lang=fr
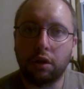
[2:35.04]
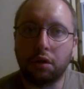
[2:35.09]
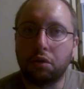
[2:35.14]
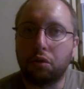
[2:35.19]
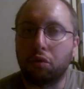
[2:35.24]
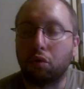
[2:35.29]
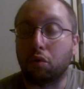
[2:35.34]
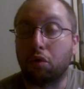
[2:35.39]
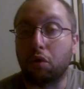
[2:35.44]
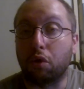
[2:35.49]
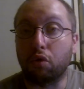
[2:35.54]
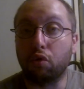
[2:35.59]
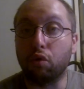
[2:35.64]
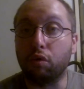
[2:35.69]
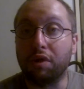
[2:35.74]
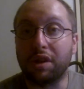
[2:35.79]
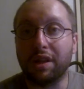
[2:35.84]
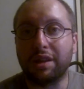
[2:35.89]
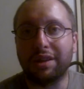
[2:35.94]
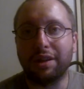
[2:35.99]
Donc en
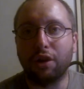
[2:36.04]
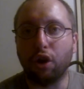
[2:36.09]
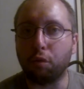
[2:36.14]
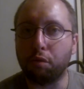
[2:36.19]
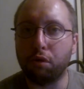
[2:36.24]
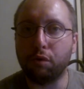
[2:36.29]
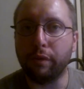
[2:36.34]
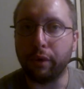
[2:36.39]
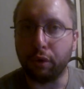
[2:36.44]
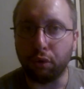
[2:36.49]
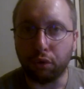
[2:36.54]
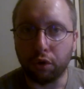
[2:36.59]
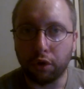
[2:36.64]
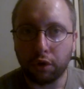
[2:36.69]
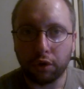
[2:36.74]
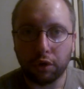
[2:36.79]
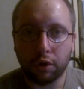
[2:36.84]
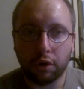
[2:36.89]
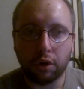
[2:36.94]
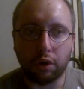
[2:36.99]
gros, c'était leur pub.
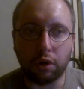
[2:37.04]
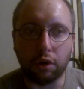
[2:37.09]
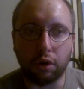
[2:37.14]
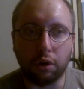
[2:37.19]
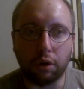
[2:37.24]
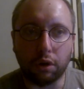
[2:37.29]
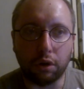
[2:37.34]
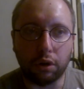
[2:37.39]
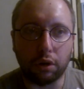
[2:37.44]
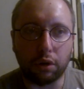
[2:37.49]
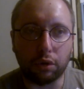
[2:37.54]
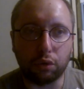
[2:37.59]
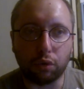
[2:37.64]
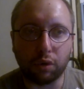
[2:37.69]
Euh,